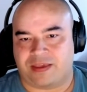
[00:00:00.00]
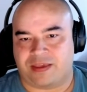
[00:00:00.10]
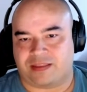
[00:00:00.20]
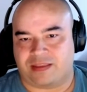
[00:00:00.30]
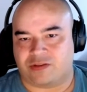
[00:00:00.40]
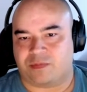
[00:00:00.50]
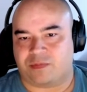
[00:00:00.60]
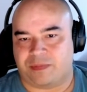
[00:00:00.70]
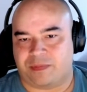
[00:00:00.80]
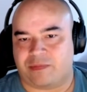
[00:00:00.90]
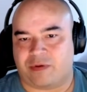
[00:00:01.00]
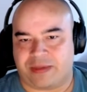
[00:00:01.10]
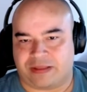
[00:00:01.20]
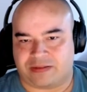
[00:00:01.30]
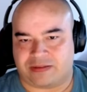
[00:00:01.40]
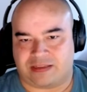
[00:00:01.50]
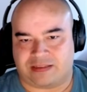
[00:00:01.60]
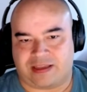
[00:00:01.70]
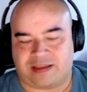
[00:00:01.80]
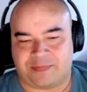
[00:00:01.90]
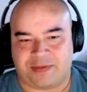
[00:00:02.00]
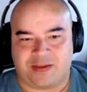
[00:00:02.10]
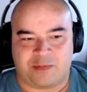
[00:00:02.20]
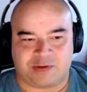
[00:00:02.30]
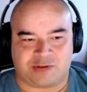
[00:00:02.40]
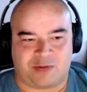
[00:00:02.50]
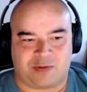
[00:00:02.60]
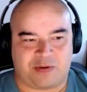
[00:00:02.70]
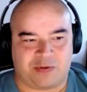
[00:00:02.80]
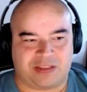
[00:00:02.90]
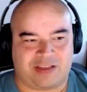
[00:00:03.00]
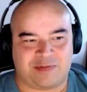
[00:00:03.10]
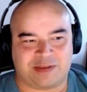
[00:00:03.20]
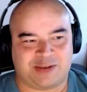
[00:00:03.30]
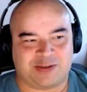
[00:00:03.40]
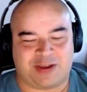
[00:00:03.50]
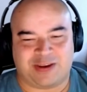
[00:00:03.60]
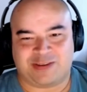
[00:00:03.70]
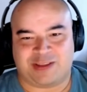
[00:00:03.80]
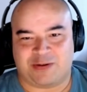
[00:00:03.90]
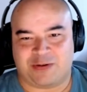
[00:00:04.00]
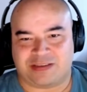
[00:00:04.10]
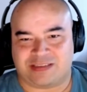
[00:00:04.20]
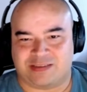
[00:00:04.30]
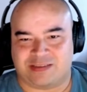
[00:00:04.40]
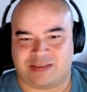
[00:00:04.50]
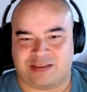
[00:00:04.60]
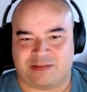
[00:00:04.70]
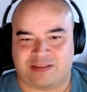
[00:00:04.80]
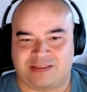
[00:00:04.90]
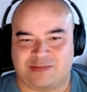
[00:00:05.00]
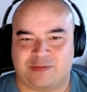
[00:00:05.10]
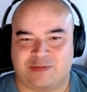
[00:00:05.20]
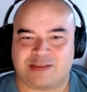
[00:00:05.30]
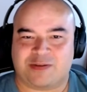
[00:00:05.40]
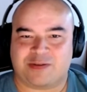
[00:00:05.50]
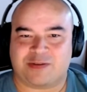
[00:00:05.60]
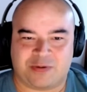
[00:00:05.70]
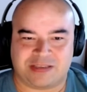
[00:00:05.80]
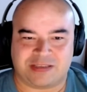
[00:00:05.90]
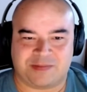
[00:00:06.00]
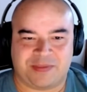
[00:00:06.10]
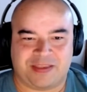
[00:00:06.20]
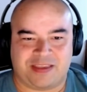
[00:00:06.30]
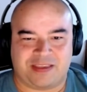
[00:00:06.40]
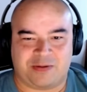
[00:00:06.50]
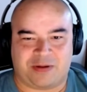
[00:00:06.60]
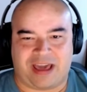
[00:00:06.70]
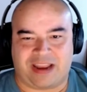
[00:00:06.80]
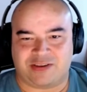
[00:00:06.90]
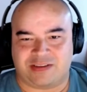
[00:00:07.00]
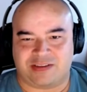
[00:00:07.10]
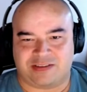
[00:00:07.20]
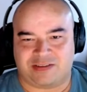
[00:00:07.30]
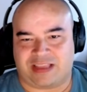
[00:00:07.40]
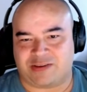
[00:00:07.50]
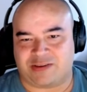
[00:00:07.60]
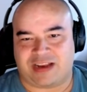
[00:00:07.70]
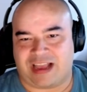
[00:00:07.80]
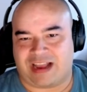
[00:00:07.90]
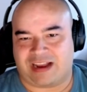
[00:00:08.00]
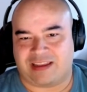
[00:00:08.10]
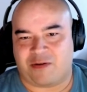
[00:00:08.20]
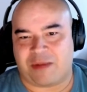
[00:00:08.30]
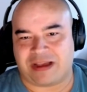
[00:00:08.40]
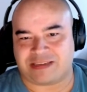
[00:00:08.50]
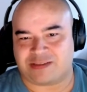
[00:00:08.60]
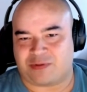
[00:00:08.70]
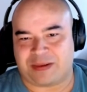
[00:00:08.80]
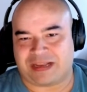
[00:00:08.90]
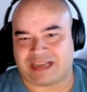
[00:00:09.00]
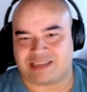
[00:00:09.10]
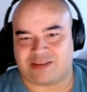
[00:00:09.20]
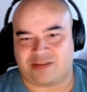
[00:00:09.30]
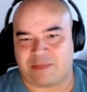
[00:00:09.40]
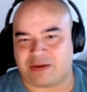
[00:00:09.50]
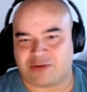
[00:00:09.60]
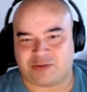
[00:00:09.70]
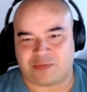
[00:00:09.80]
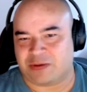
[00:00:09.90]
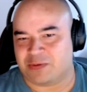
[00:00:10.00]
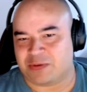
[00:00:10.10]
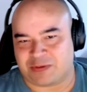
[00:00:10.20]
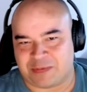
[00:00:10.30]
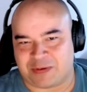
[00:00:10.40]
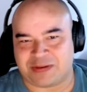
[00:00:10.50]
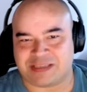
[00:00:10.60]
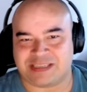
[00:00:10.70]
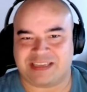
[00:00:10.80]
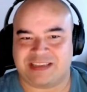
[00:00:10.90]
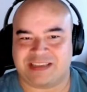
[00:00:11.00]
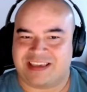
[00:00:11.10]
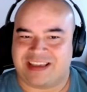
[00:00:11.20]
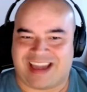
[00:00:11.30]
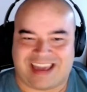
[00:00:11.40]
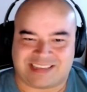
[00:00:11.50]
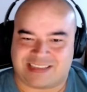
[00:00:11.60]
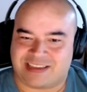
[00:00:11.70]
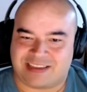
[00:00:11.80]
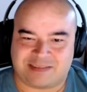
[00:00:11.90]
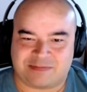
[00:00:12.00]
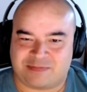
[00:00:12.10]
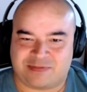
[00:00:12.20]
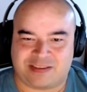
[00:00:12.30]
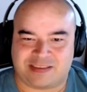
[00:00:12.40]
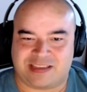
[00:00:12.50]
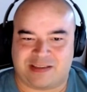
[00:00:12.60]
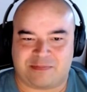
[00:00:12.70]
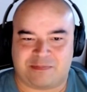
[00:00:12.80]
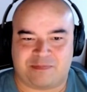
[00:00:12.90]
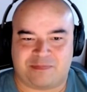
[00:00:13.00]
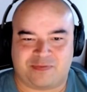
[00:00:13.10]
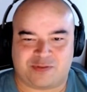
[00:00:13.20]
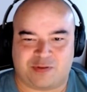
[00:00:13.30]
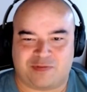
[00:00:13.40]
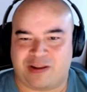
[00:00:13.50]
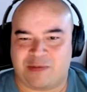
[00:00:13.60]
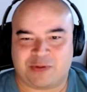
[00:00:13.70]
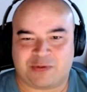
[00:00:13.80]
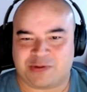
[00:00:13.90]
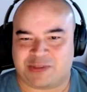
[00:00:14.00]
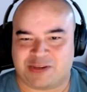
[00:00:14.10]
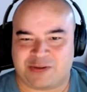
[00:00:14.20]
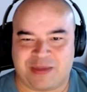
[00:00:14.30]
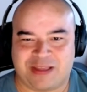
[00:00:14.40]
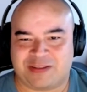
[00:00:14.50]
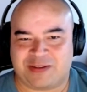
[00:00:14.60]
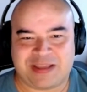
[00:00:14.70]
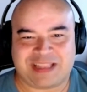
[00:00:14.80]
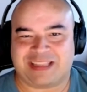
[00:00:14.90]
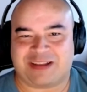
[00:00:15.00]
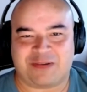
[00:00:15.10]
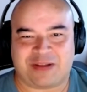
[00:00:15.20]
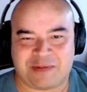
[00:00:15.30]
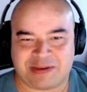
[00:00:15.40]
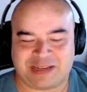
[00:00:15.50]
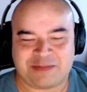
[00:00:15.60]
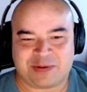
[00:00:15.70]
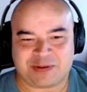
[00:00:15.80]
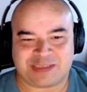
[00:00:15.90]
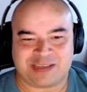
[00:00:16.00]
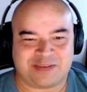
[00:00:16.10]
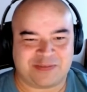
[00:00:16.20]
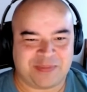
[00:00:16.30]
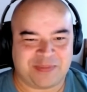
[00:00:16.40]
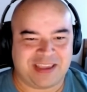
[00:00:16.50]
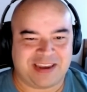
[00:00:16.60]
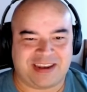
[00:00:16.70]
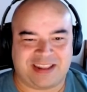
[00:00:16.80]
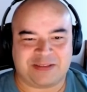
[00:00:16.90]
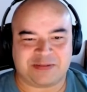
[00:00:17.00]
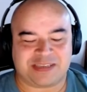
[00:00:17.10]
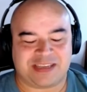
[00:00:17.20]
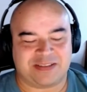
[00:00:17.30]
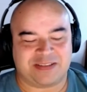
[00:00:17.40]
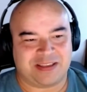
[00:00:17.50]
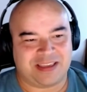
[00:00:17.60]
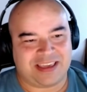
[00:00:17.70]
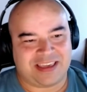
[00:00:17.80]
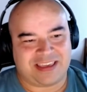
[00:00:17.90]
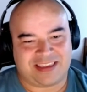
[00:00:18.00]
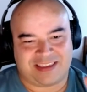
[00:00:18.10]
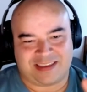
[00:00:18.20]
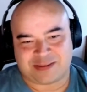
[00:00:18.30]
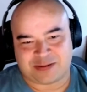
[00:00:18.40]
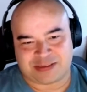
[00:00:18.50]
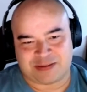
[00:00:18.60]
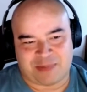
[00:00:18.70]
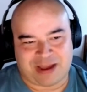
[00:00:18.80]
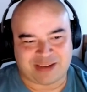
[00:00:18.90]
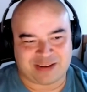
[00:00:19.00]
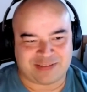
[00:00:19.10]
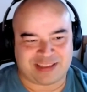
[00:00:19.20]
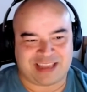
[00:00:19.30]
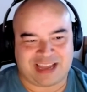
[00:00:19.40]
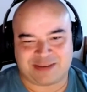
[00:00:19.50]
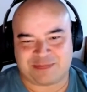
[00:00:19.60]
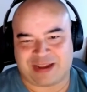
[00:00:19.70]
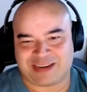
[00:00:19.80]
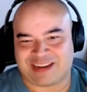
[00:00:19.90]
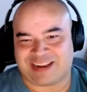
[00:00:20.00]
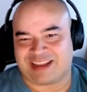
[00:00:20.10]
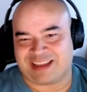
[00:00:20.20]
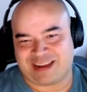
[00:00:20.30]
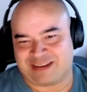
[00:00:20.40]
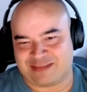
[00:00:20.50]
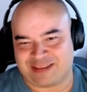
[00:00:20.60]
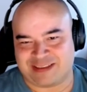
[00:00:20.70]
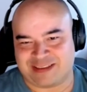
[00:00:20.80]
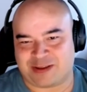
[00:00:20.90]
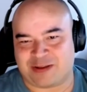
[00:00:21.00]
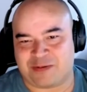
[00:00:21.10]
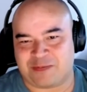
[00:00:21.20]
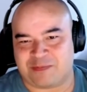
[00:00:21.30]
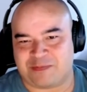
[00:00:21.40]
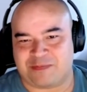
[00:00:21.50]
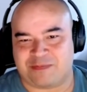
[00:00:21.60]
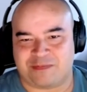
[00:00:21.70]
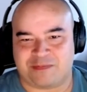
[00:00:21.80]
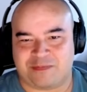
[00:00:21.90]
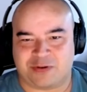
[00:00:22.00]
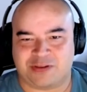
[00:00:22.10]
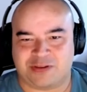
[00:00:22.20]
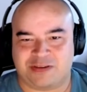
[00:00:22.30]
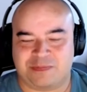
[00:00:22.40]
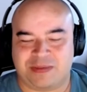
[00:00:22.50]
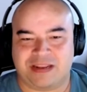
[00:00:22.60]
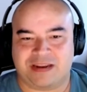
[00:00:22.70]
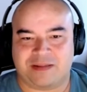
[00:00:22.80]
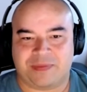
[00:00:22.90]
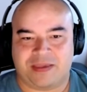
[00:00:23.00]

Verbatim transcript: desde o primeiro momento, assim, até o pessoal me contava umas histórias de terror que, assim, se você desenvolvesse alguma coisa e o cara de, de teste de carga derrubasse sua aplicação em menos de um minuto, alguma coisa assim, cara, você, enfim, você sofrer muito constrangimento, não ia tentar colocar mais nada em produção nem tão cedo, né? E isso, assim, parte era verdade, parte era, era enfim, só um, um pouco de, de pilha, né?